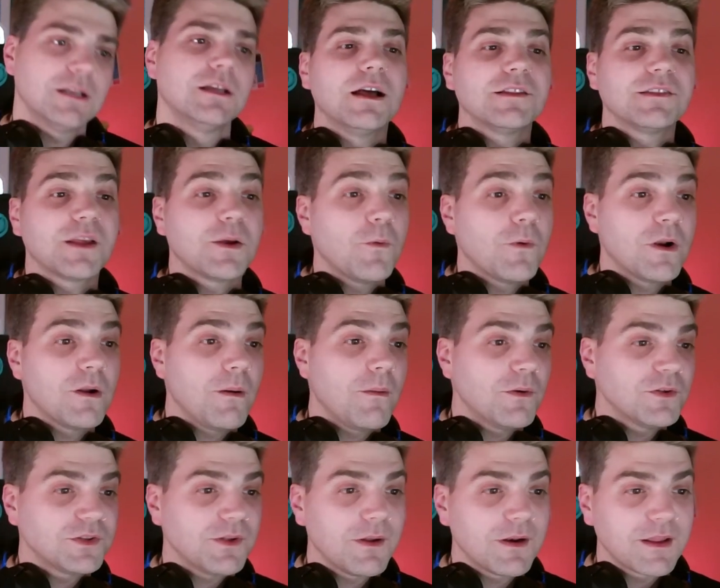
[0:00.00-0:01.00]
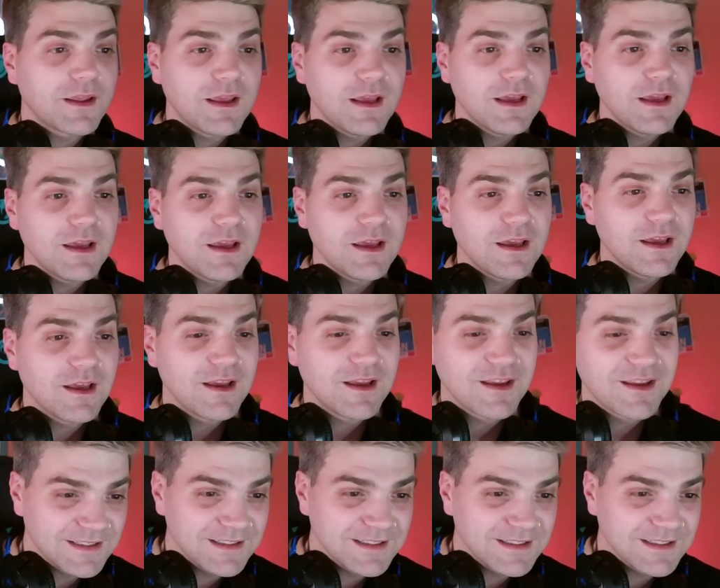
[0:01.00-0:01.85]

Así que bueno, vamos a ver qué,